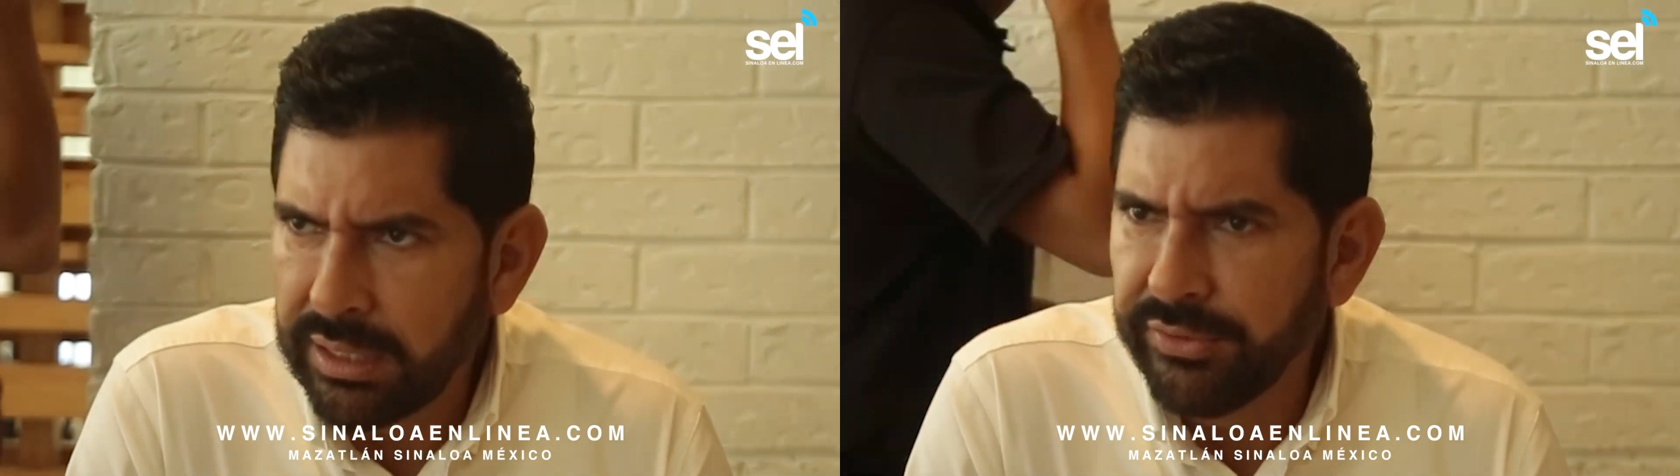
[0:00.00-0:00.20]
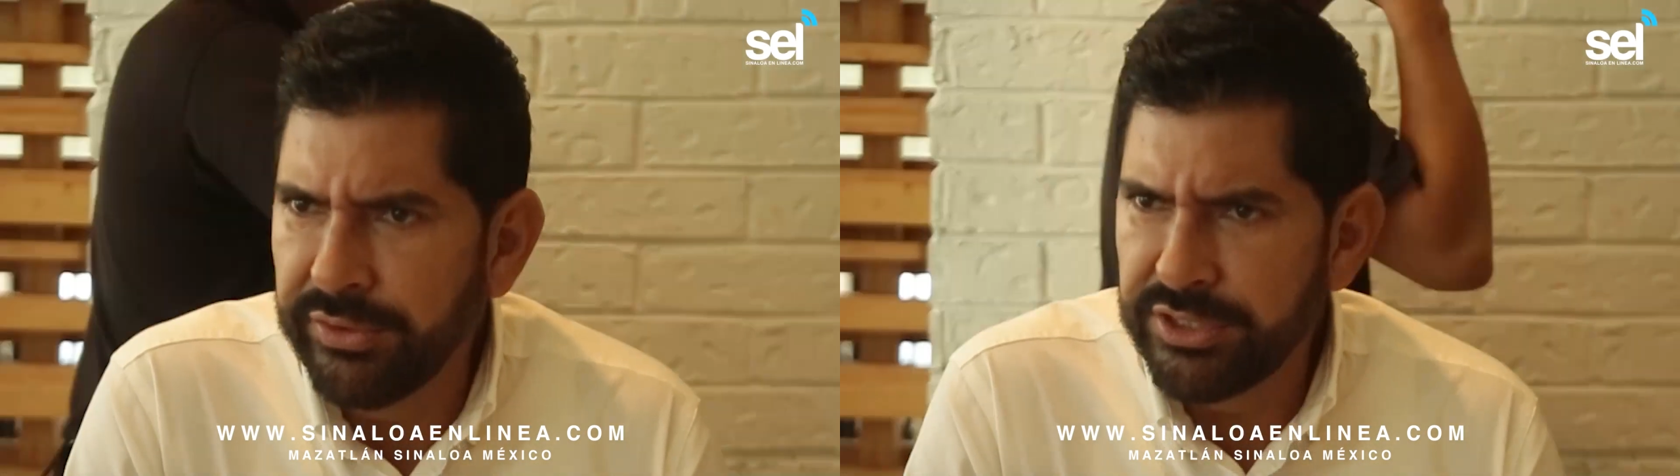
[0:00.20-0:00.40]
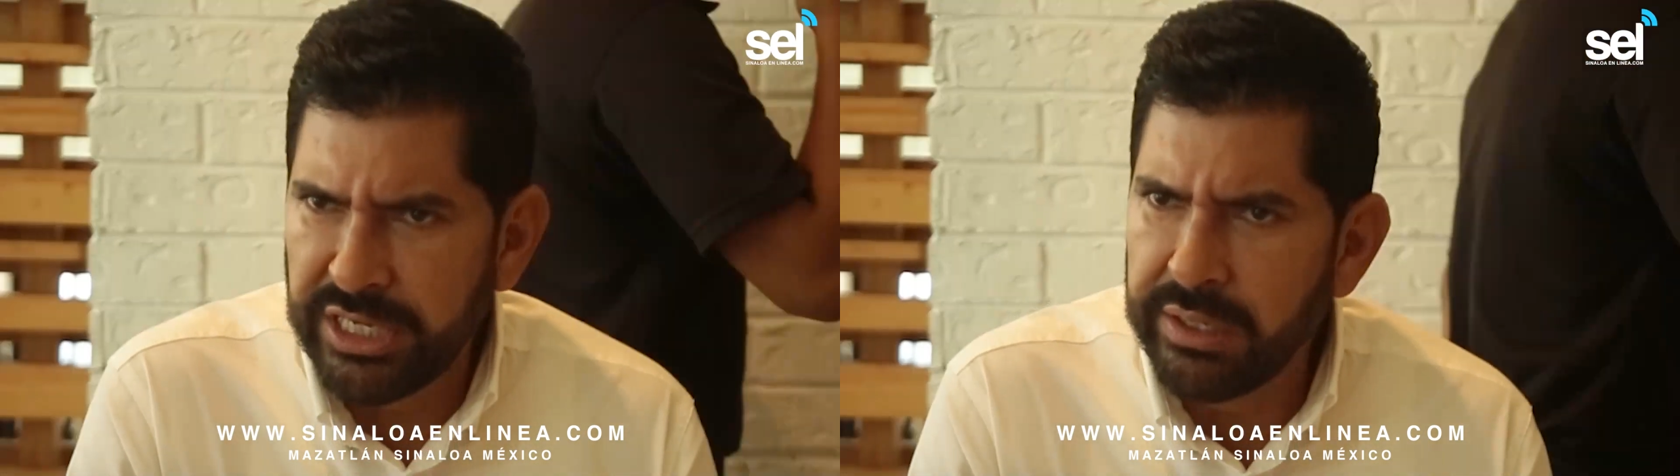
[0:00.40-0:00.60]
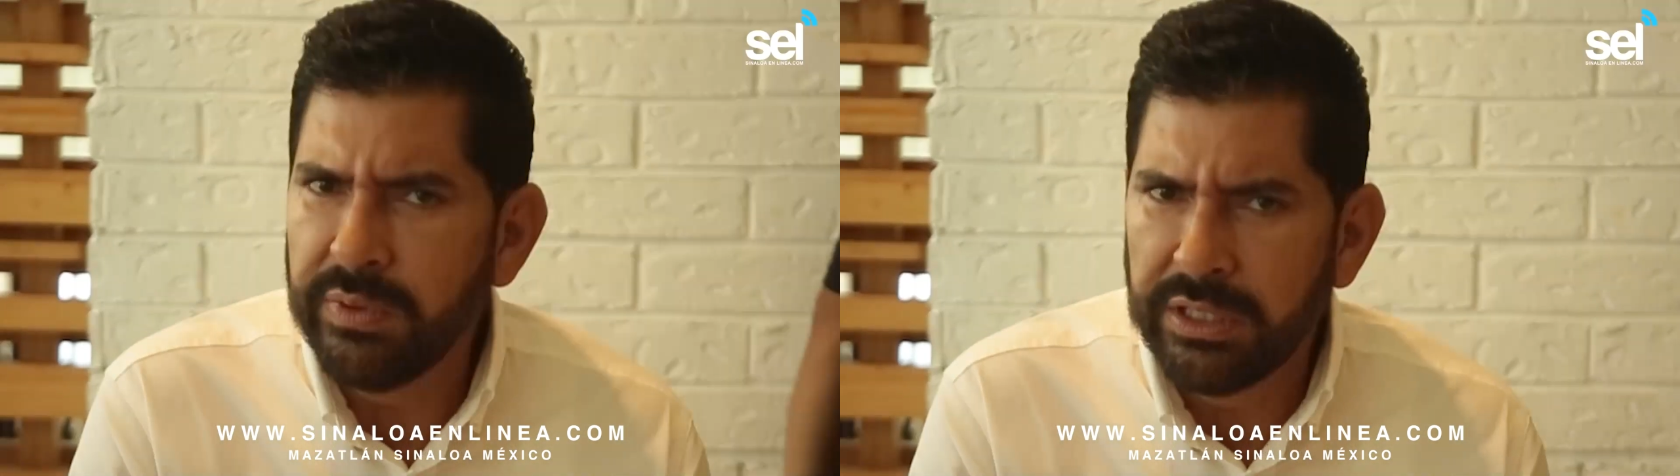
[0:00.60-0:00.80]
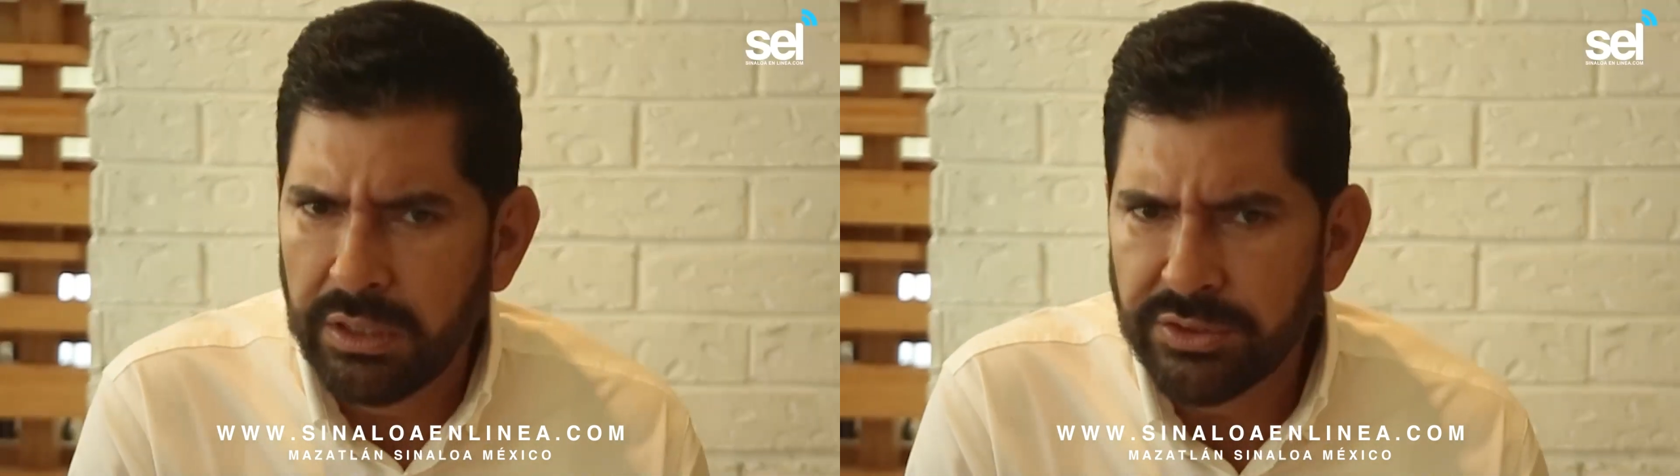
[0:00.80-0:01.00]
Claudia
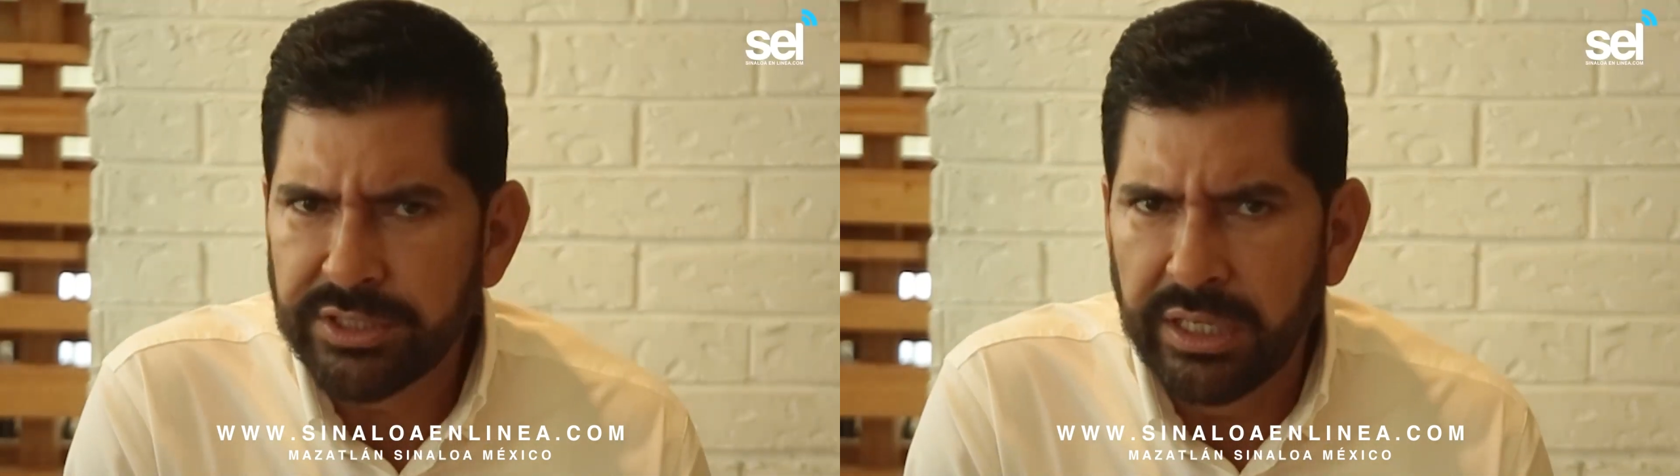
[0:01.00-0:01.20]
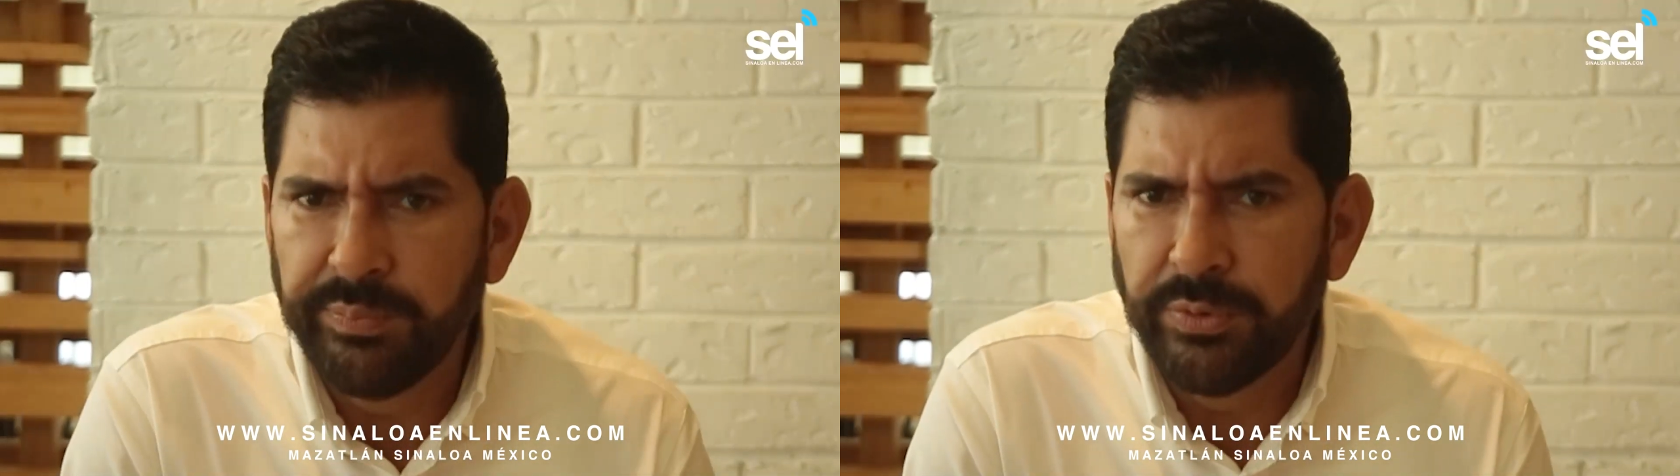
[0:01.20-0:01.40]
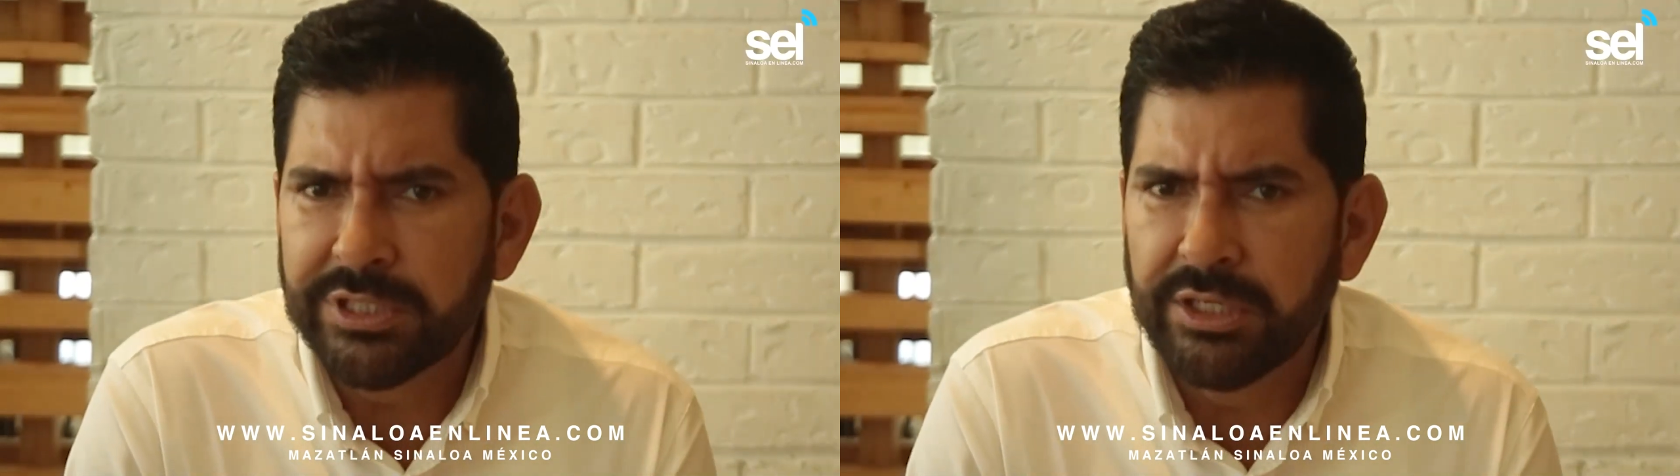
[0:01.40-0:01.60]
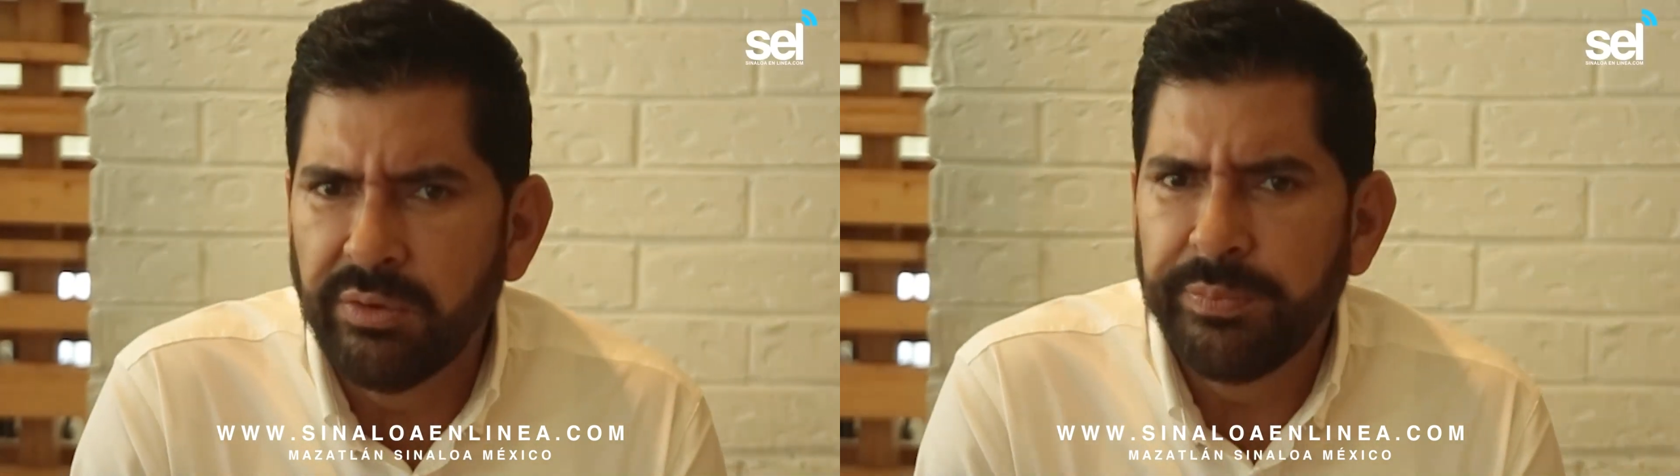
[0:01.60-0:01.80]
Sheinbaum en los tiempos que nos